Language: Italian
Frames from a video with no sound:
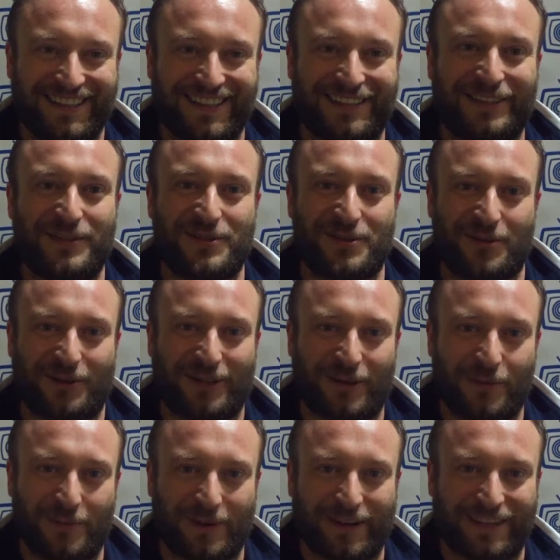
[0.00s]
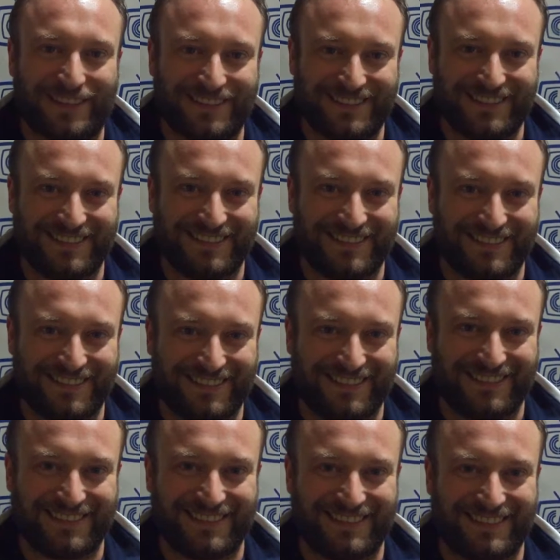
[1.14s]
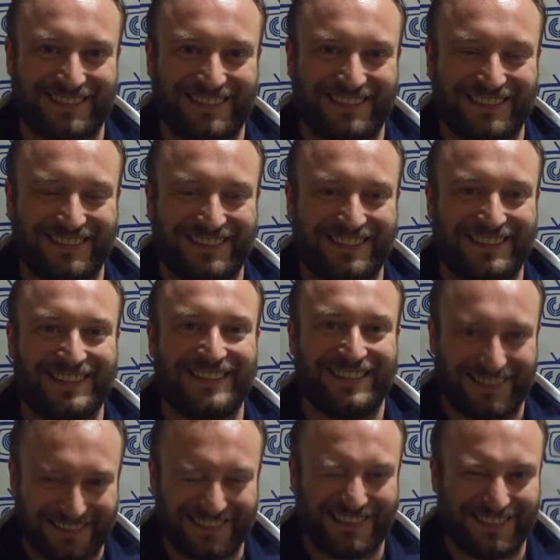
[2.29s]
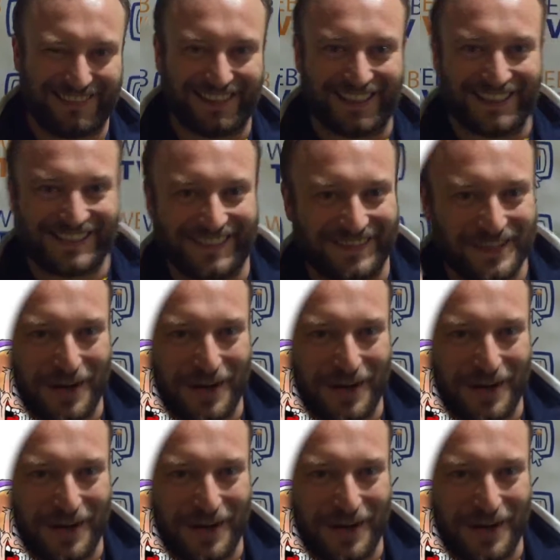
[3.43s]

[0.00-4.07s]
la tensione dell'Open A. Perfetto, grazie mille Mauro e buon proseguimento. Grazie,